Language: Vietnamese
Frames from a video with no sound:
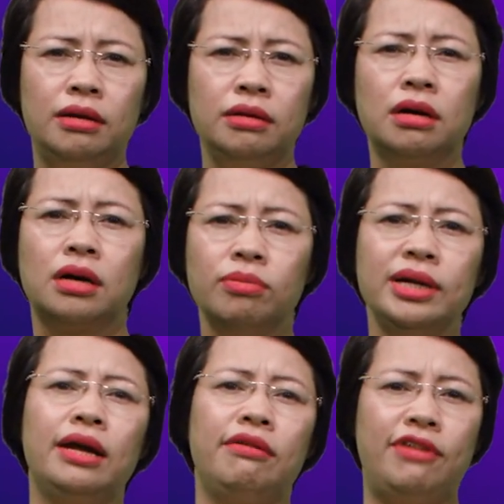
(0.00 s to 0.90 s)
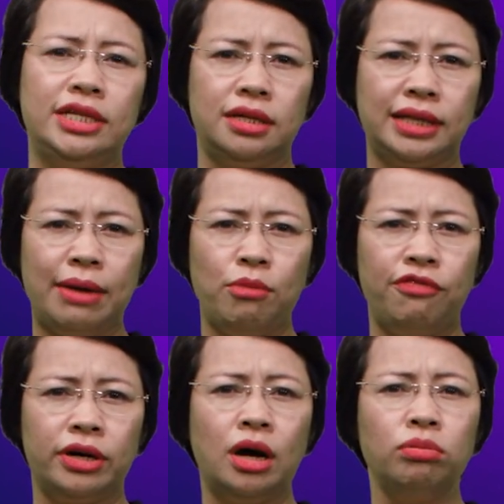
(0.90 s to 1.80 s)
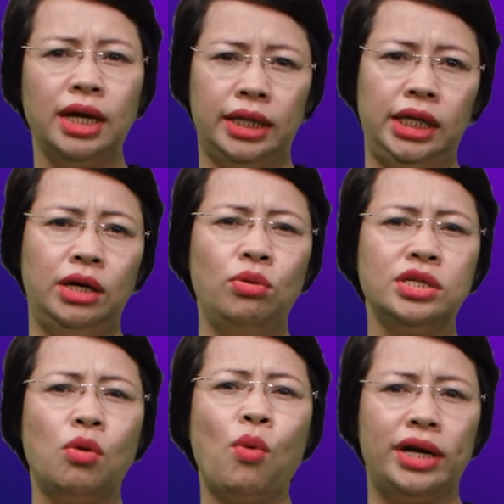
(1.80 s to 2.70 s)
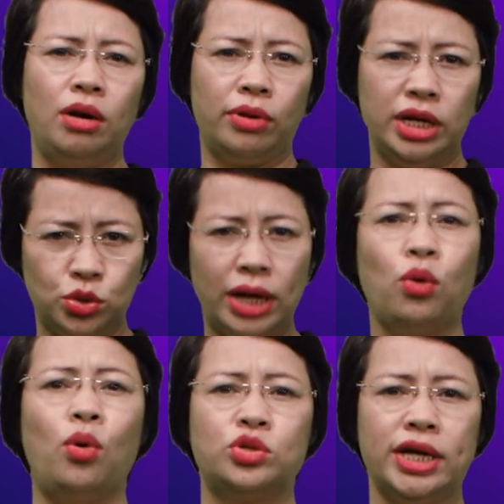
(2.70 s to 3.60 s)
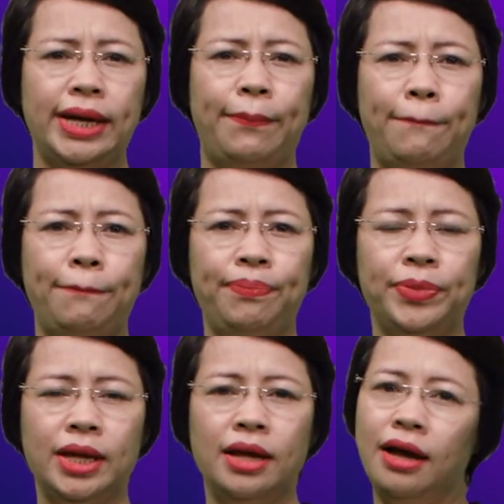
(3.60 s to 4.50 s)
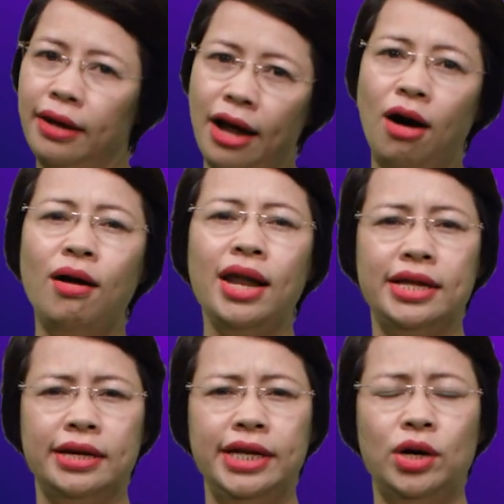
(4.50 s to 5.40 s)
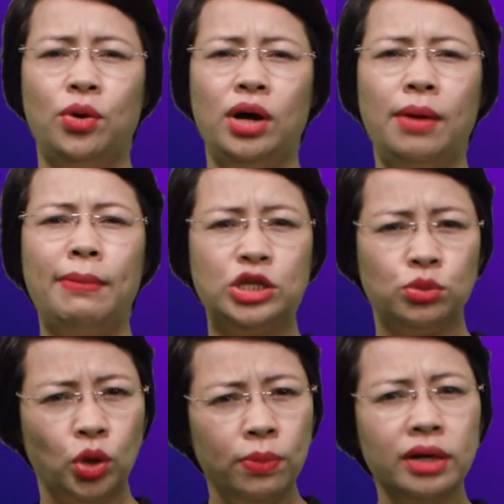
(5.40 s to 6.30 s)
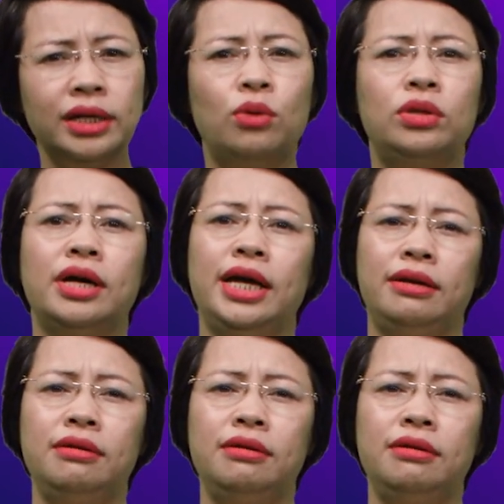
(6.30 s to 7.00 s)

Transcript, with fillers: được công nhận và trở thành một phần không thể thiếu trong hoạt động kinh doanh của doanh nghiệp. Đó là những điều mà chúng tôi bước đầu thực hiện